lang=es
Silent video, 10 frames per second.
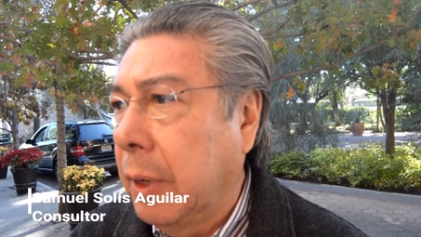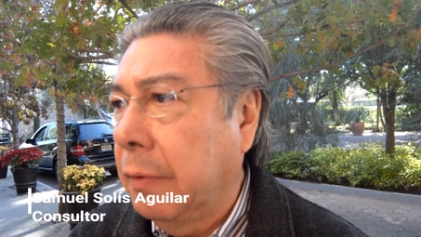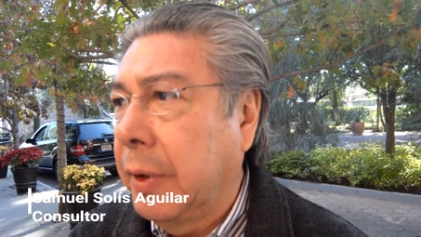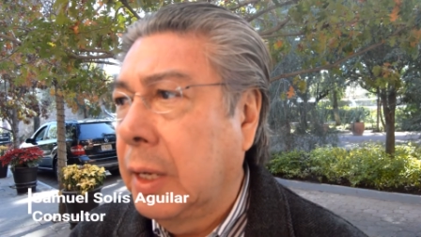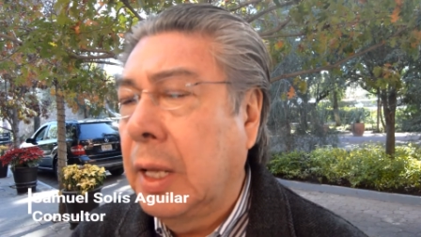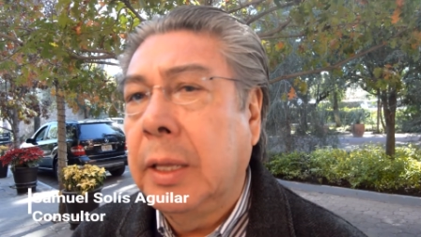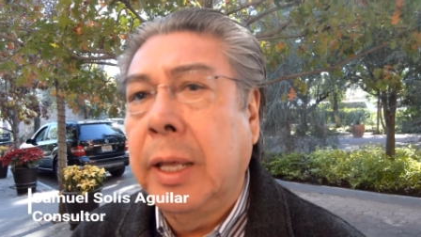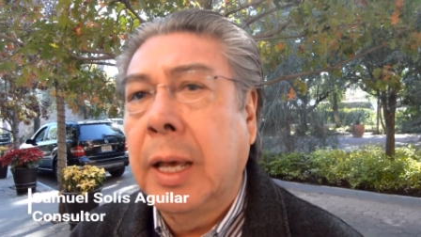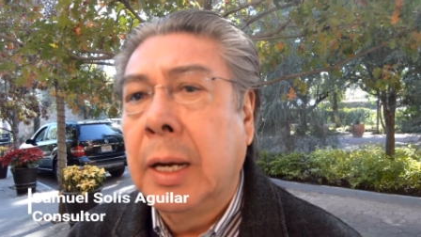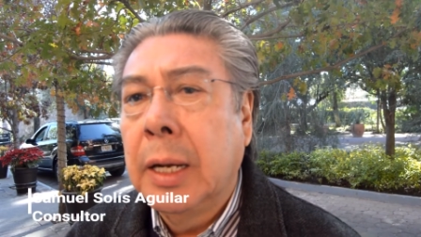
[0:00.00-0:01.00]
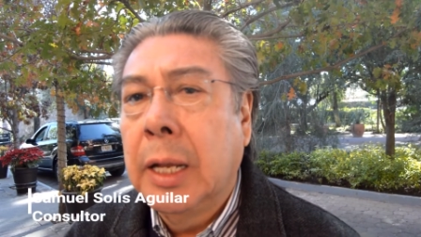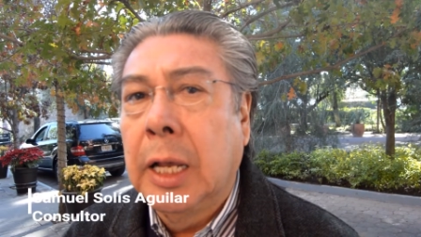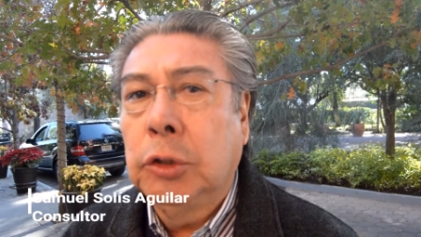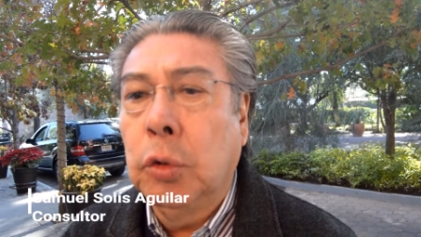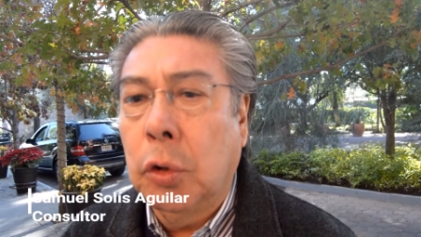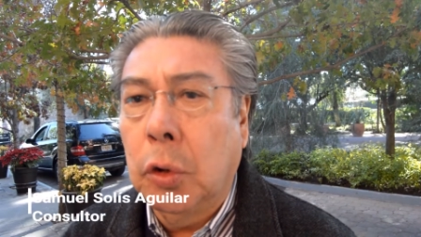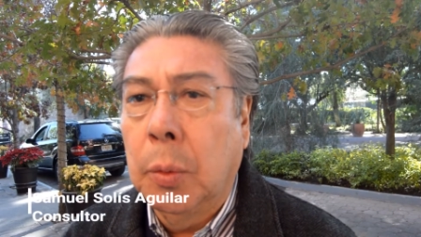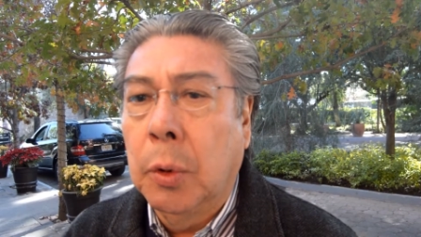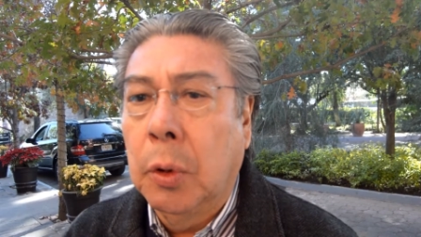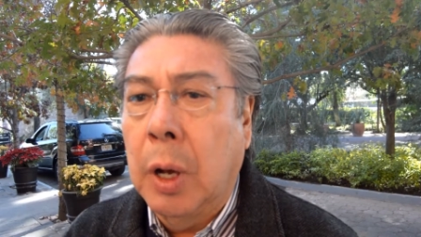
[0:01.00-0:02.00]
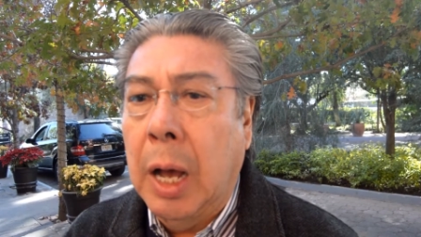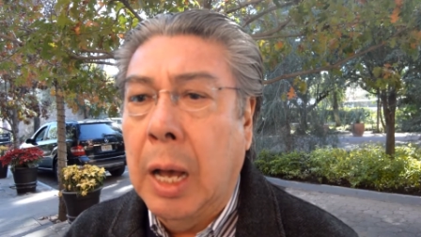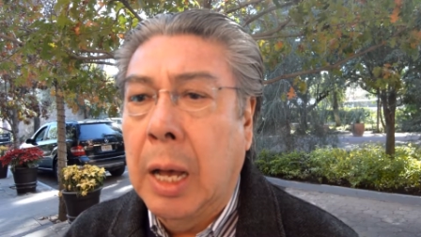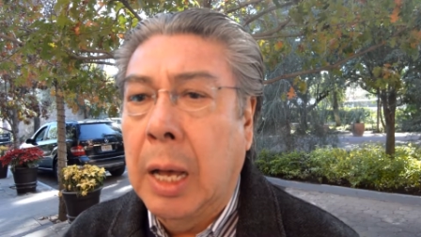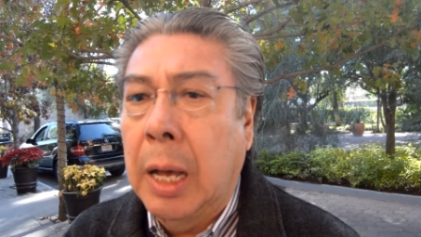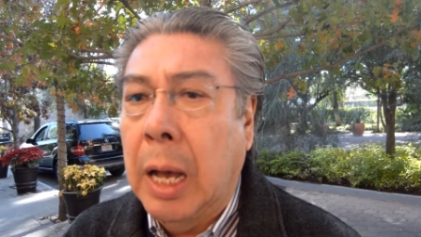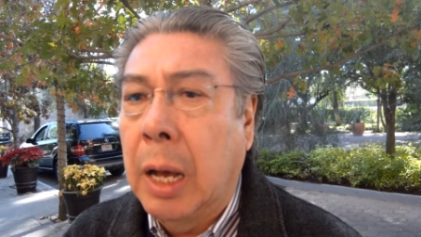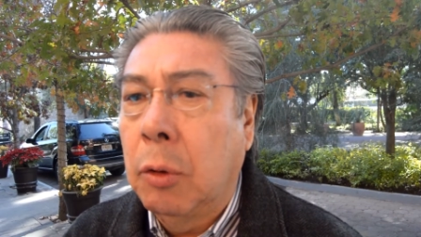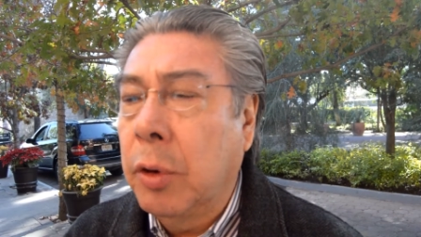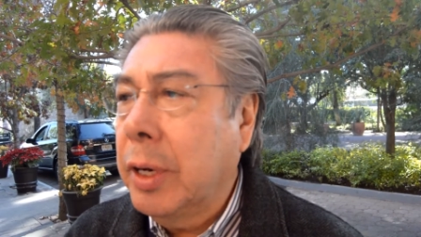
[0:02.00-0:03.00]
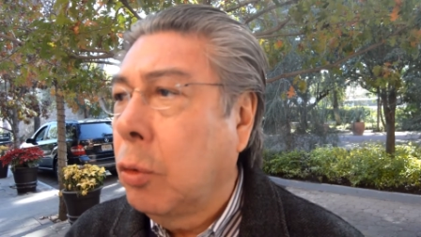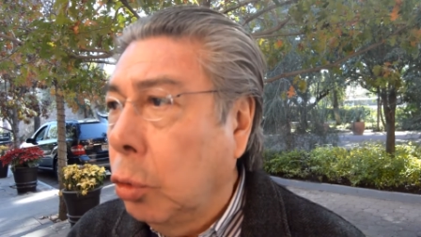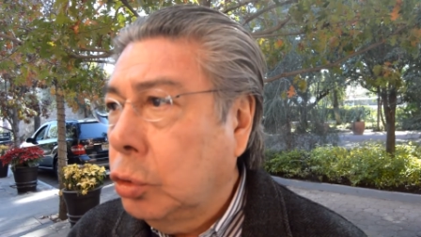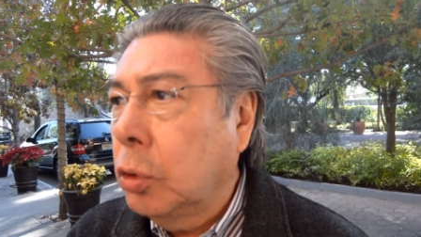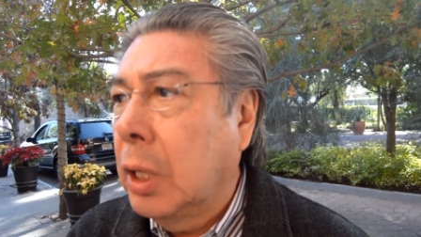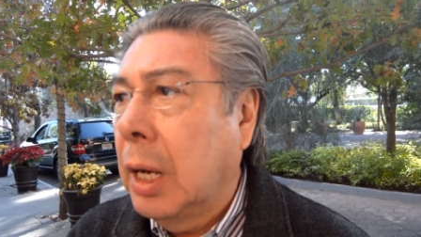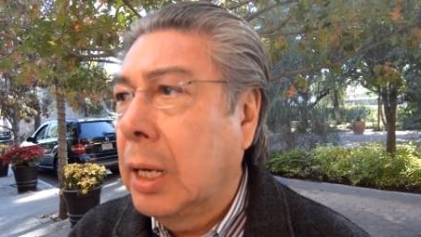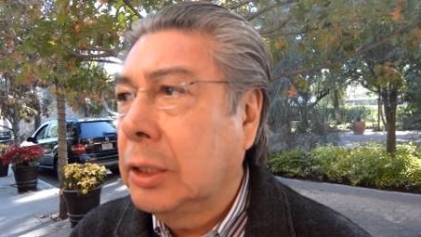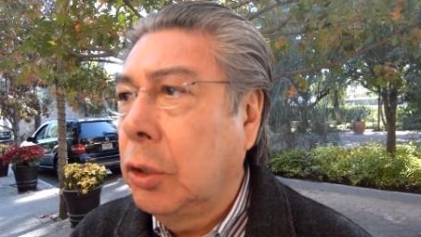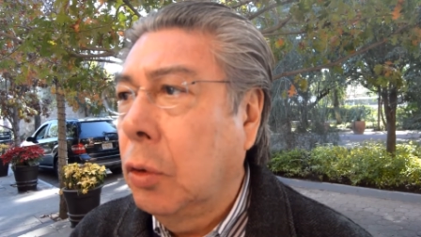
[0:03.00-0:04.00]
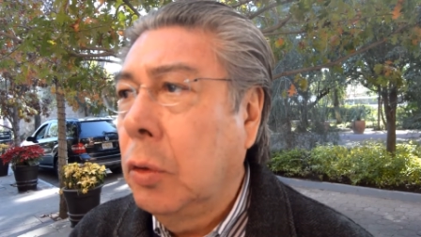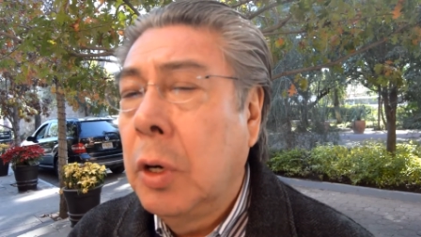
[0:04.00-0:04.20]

Al final del día es un robo a, un recurso de la nación,